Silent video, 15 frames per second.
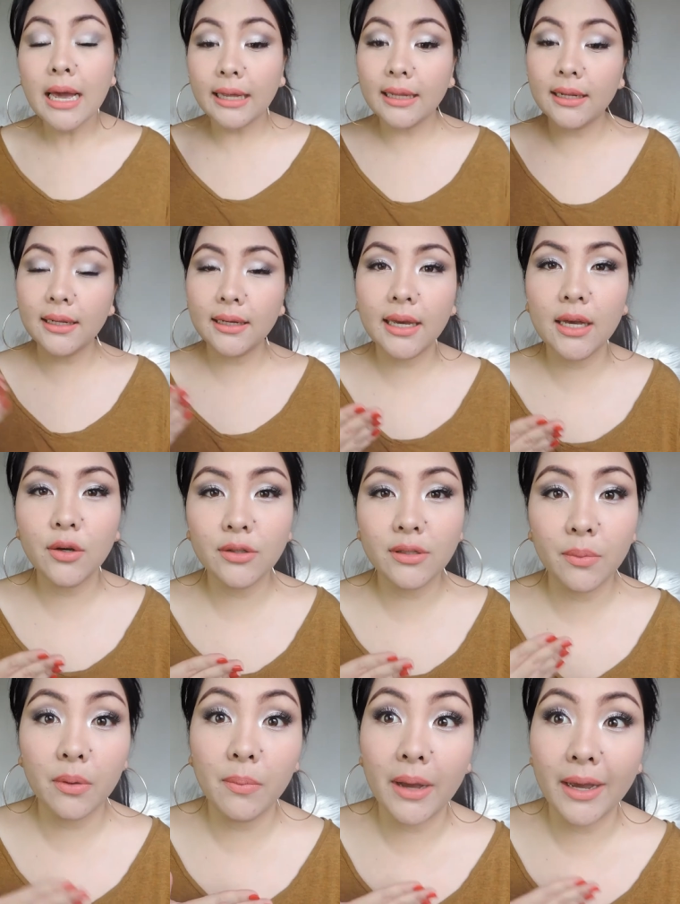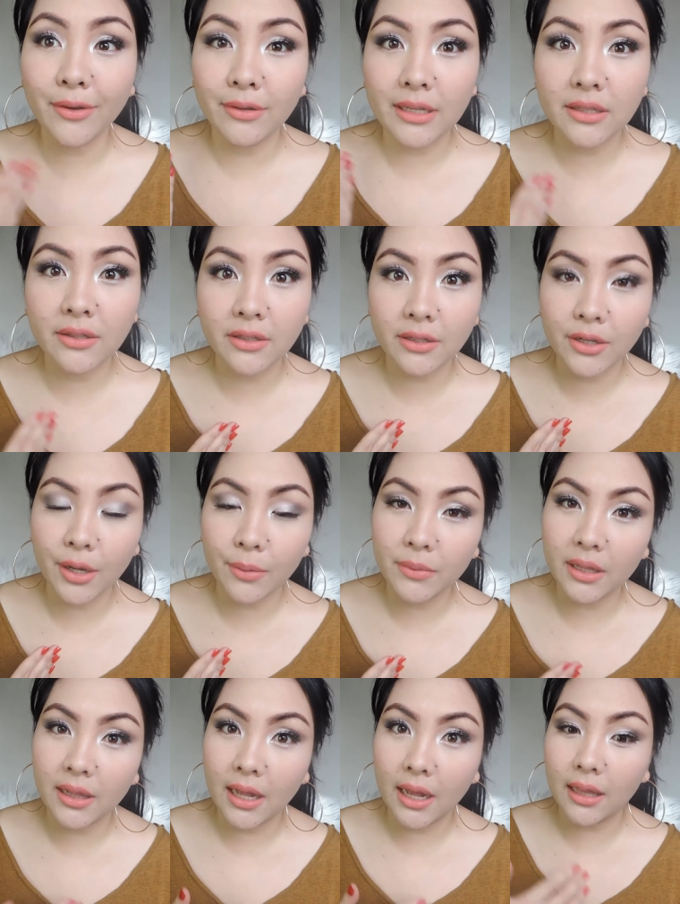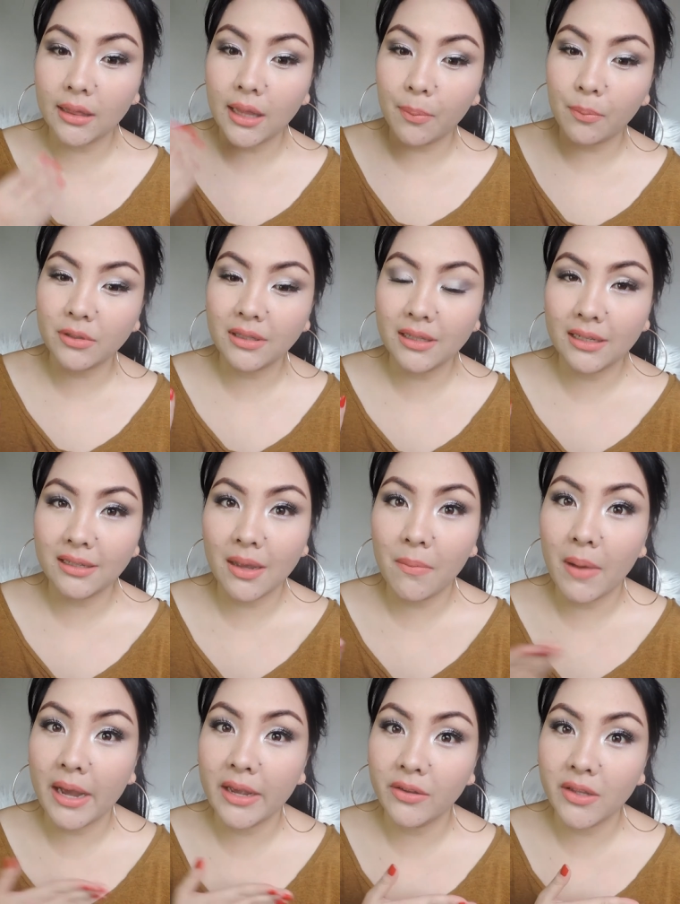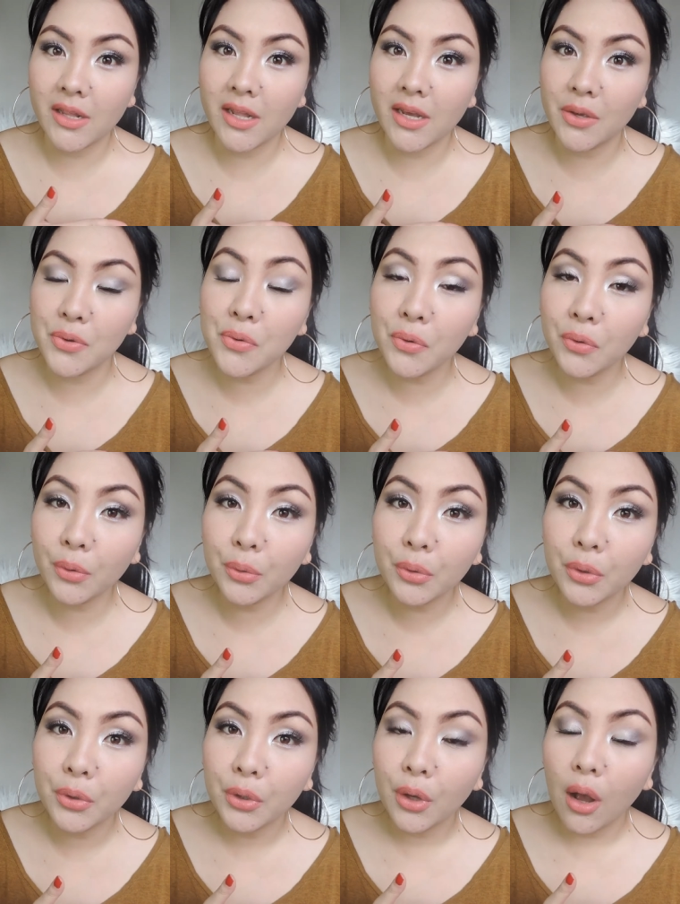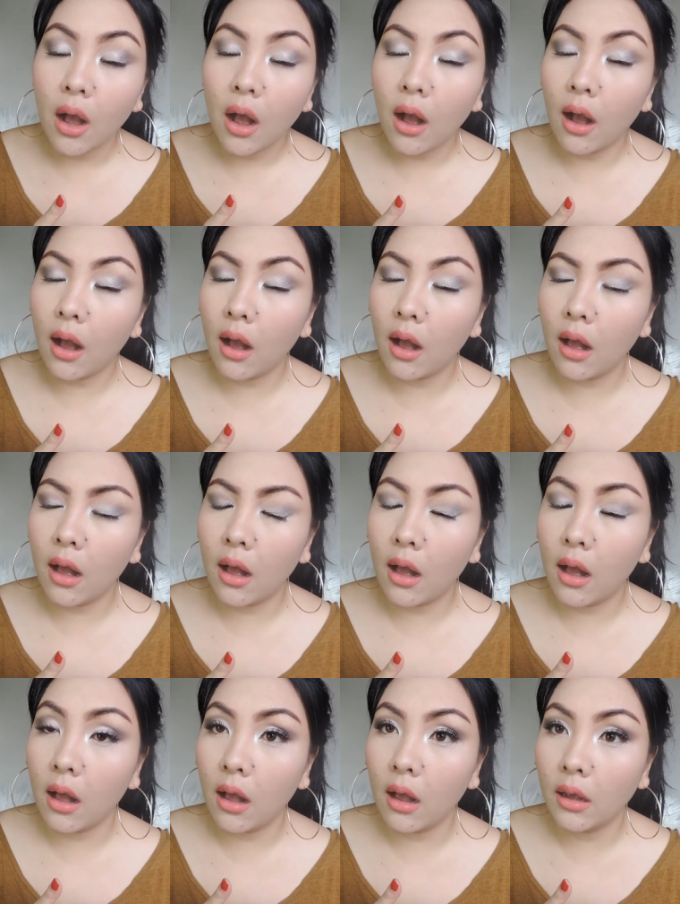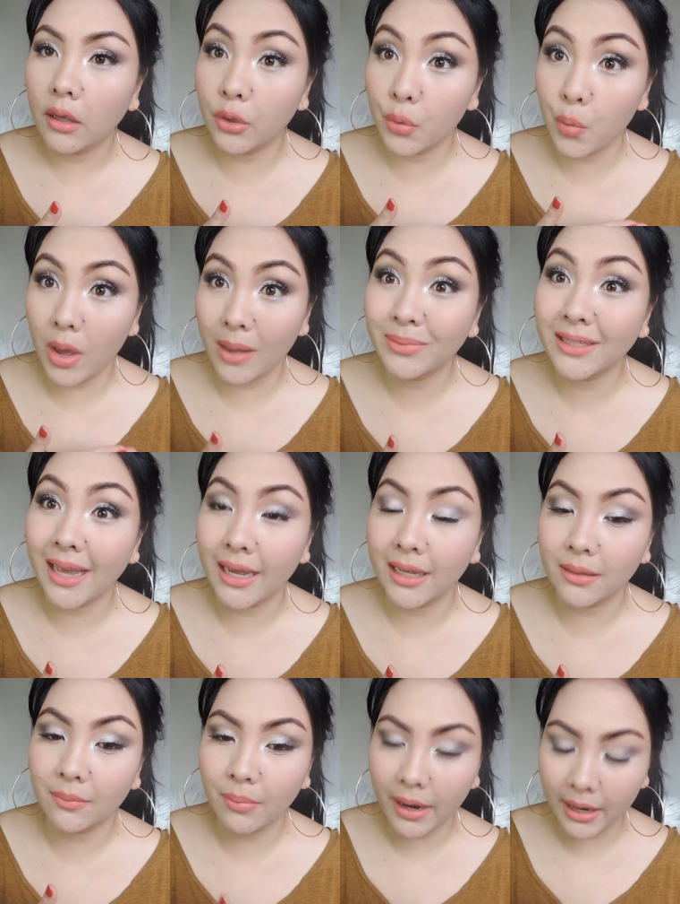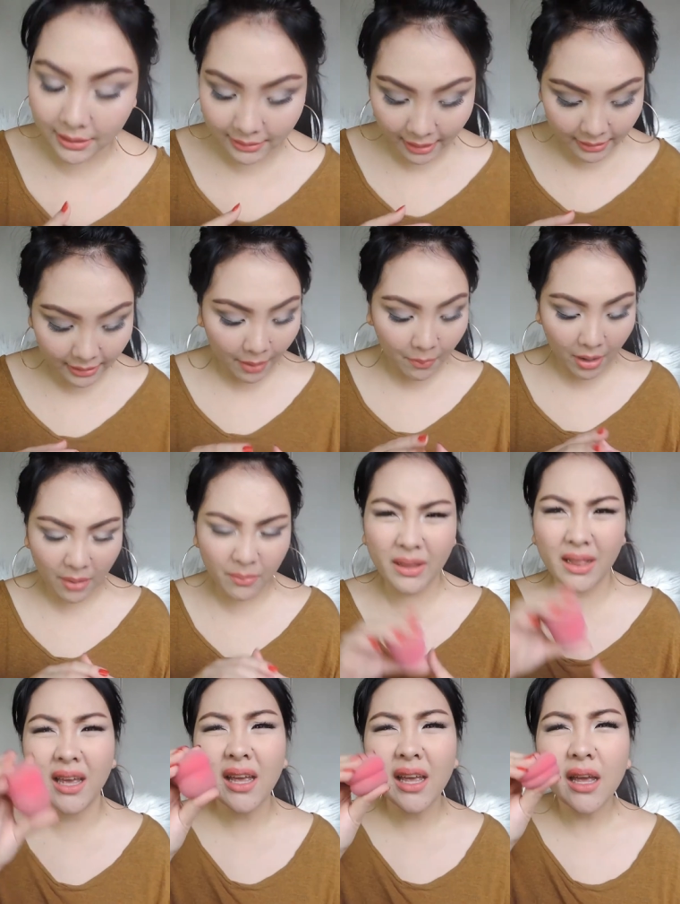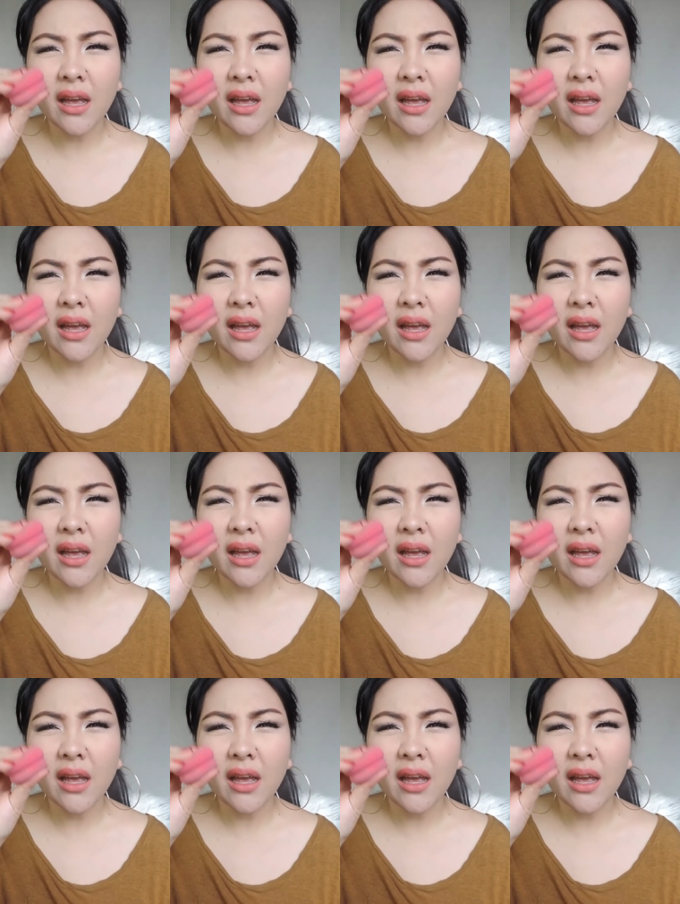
Ilalagay ko sa baba yung Instagram nila, tapos nasa bio nila yung uh, yung website para sa kayo makabili